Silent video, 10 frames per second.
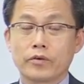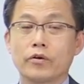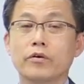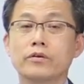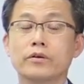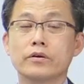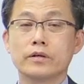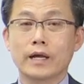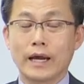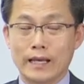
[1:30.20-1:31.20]

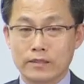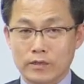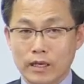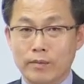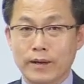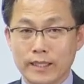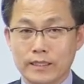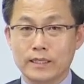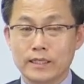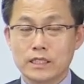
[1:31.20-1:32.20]
경력을
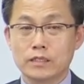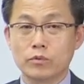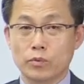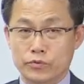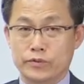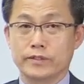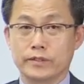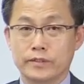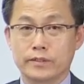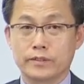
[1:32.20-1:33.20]
가져야만이 시험을 볼 수 있는
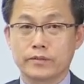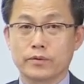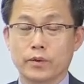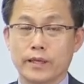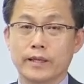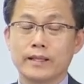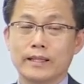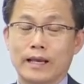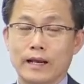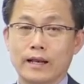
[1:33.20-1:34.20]
것들. 이렇게
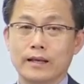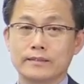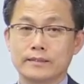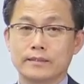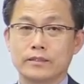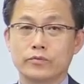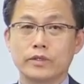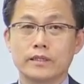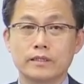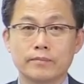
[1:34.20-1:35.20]
약간은
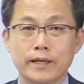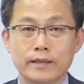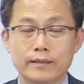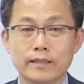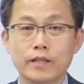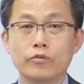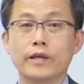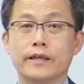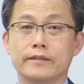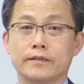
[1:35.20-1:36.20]
우리들만의 그
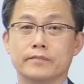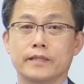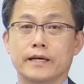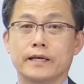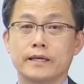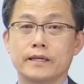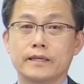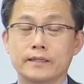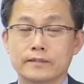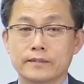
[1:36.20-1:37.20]
테두리가 있는 겁니다.
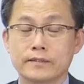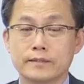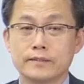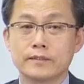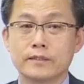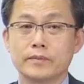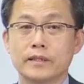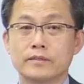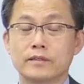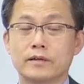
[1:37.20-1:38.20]
그래서 그런
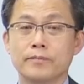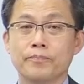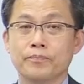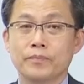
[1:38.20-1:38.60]
실험에 대해서